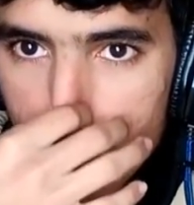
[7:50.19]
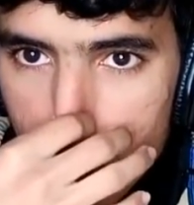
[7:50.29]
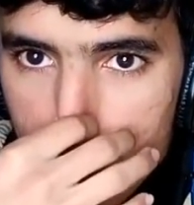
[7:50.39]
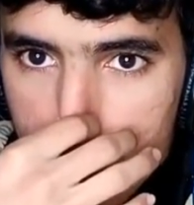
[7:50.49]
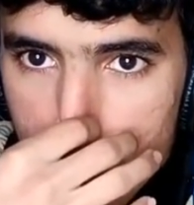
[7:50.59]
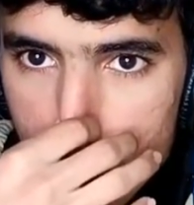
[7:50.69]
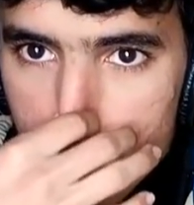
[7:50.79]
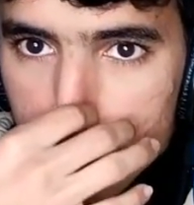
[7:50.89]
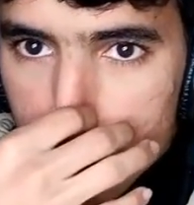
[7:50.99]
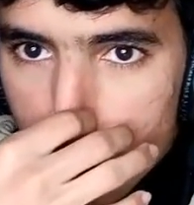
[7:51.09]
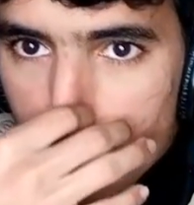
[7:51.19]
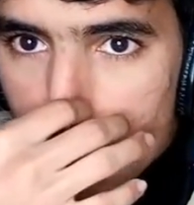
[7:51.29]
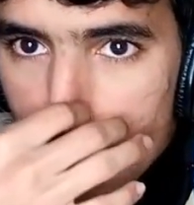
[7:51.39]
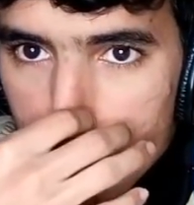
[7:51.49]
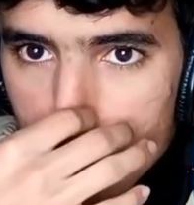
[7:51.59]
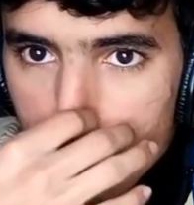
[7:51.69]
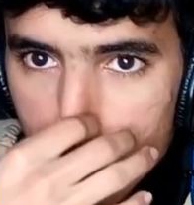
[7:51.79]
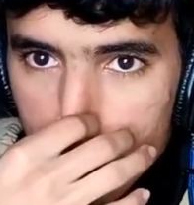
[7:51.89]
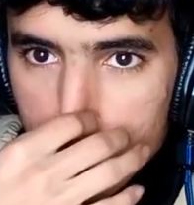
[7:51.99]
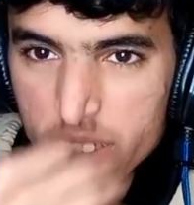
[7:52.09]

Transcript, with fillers: عشرة يا اخي كعبة يا اخي